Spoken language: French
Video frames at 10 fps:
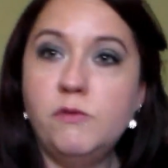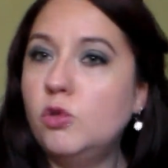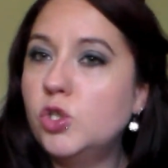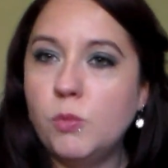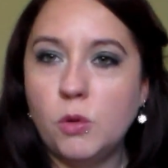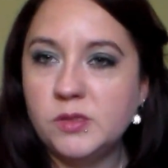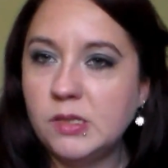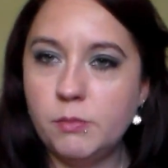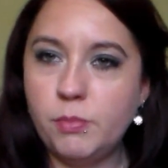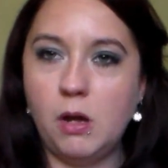Franchement,
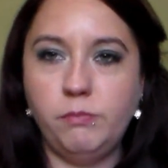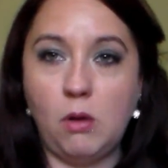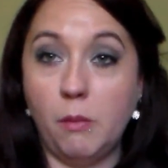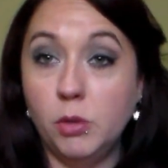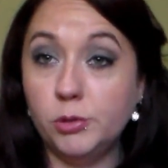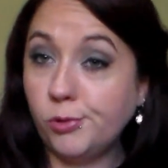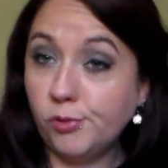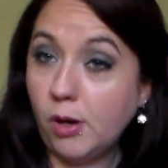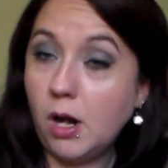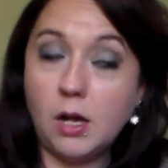sympa à
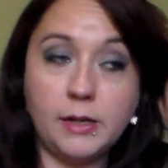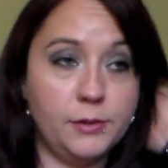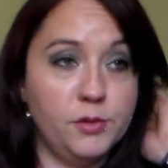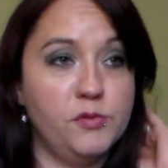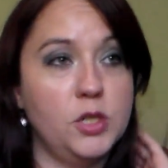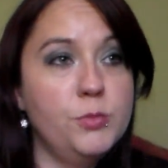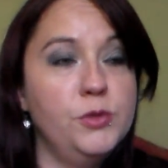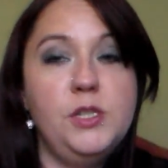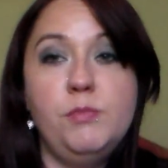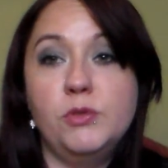mettre, voilà, quelquefois je
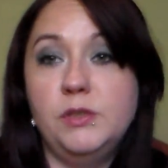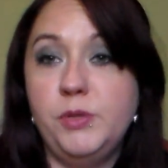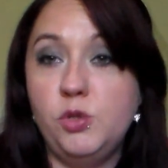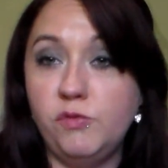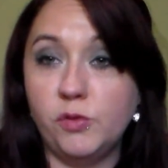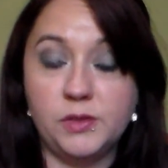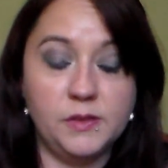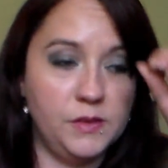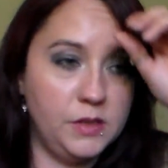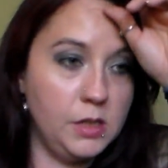me dis que pour des bijoux
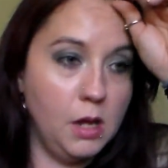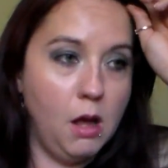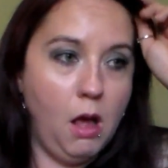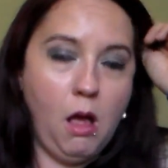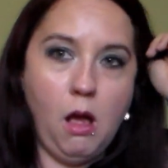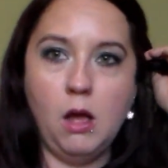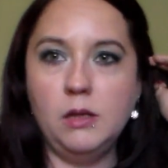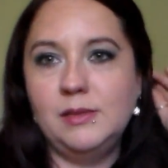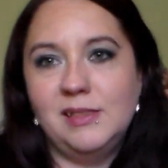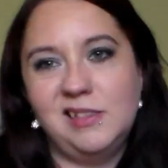fantaisie,
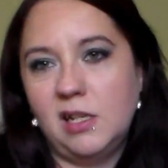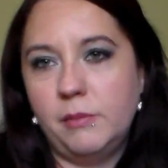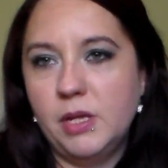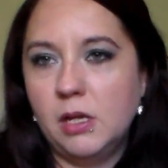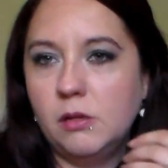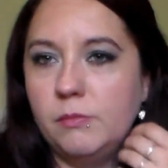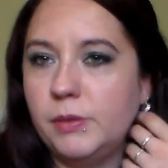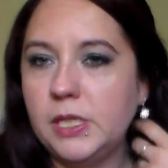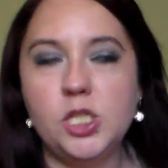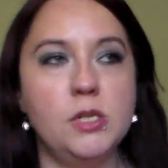c'est très bien comme prix.